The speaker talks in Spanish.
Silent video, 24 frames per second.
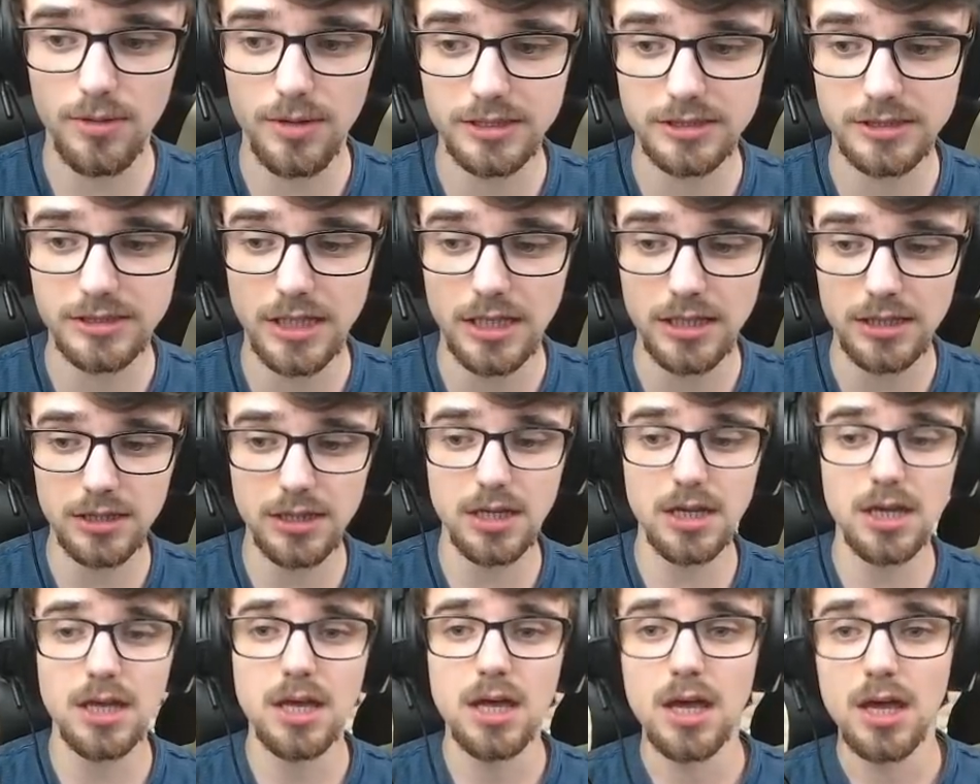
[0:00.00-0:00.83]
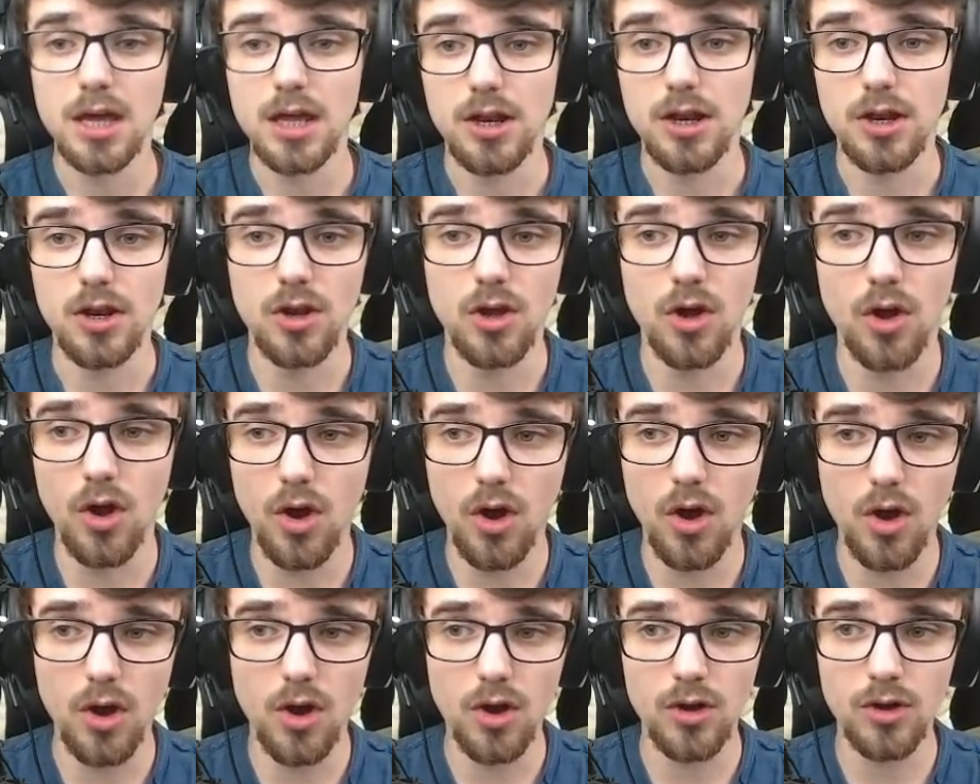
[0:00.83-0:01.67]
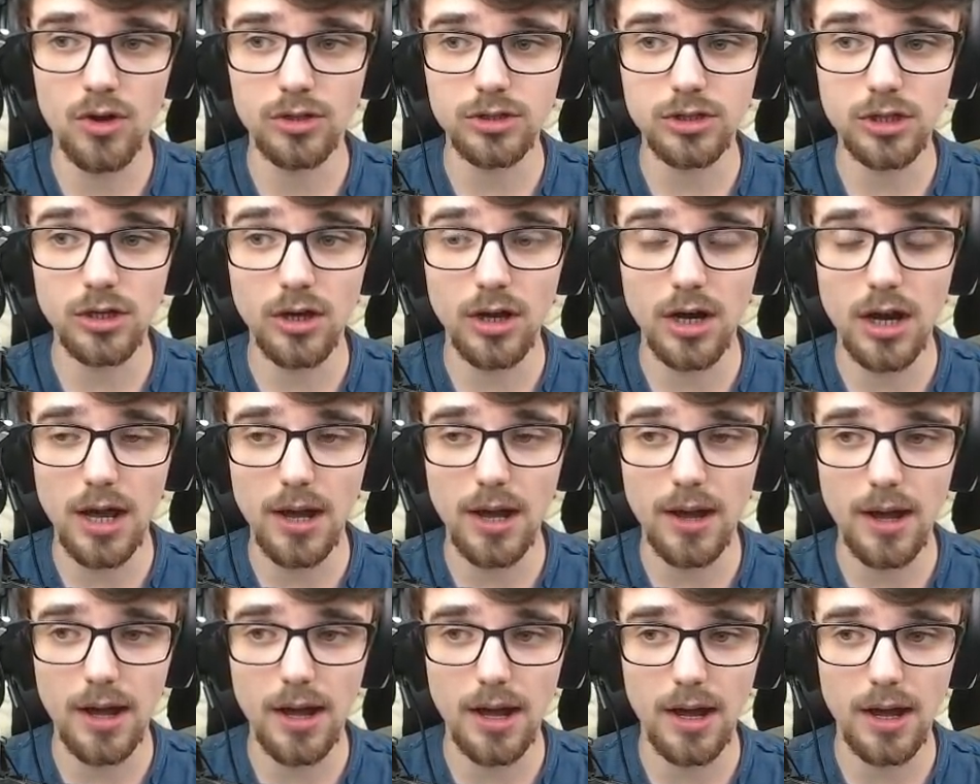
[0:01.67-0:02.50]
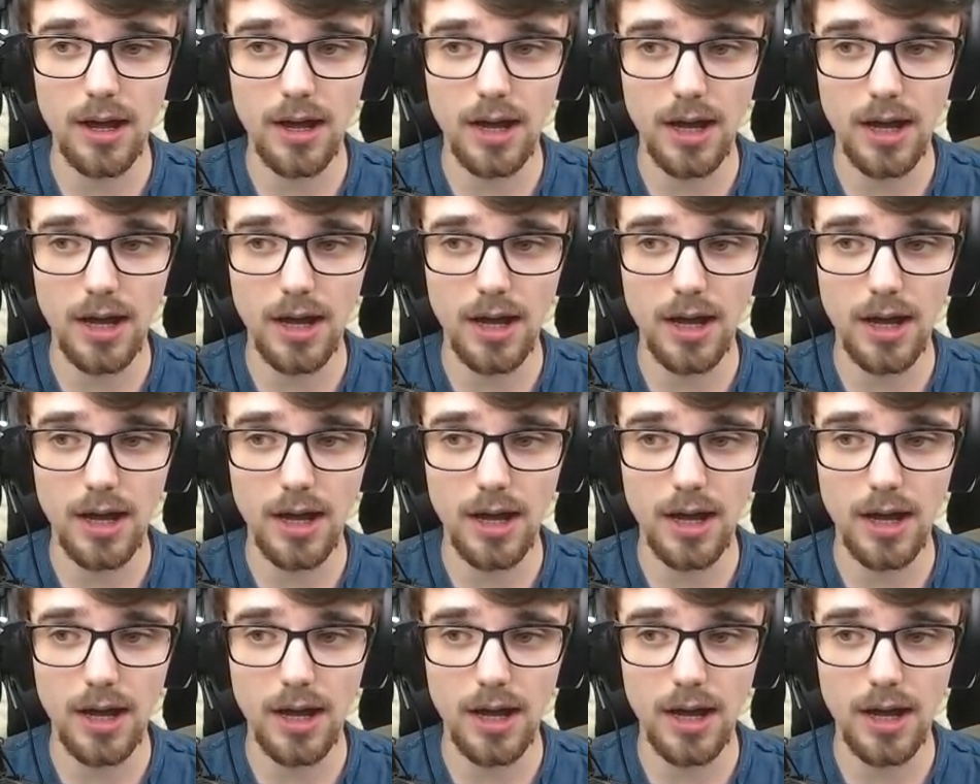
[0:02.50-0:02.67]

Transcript: bastante. No, no tengo a la,